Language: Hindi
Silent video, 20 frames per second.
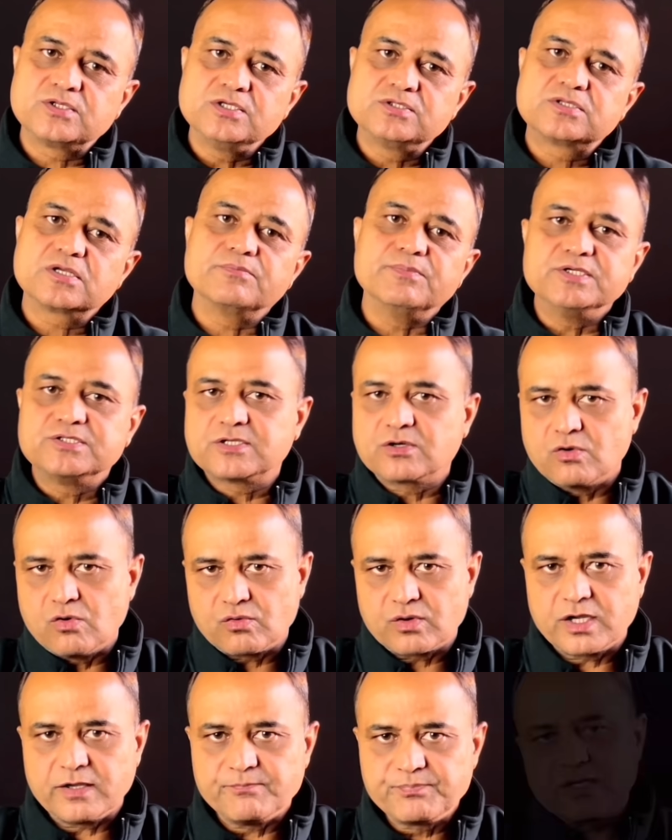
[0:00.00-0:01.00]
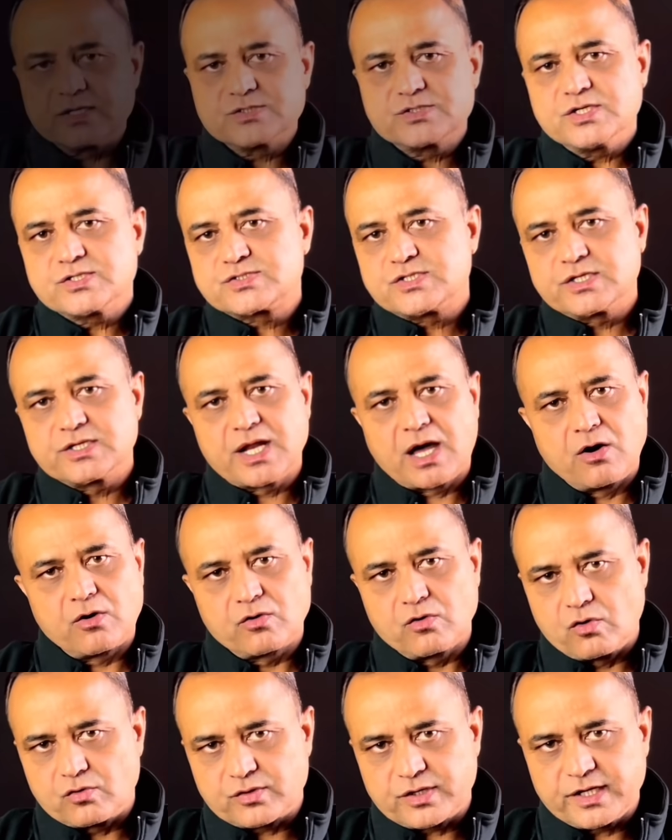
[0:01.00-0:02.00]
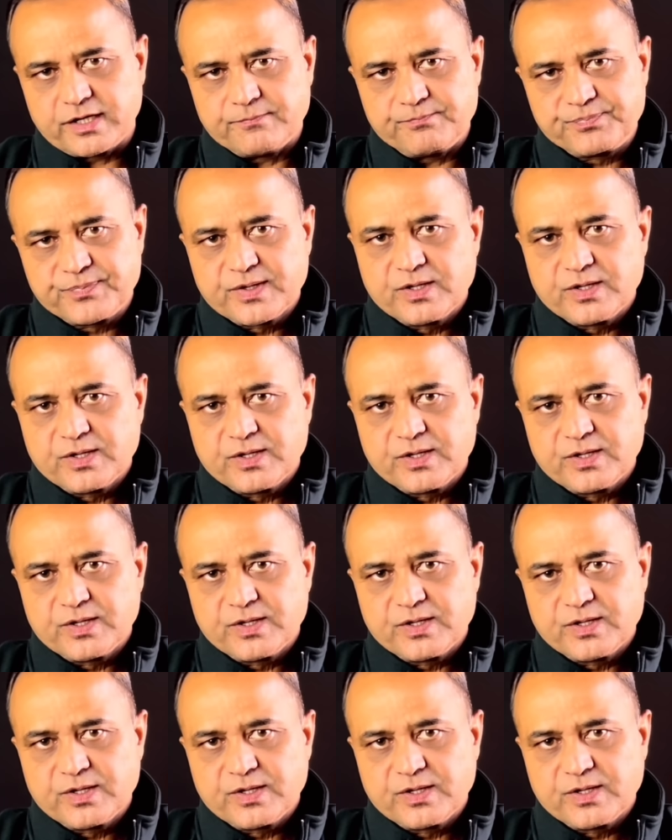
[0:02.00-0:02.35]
तीतर बीतर हो गए रणजीत सिंह लाहौर लौट गए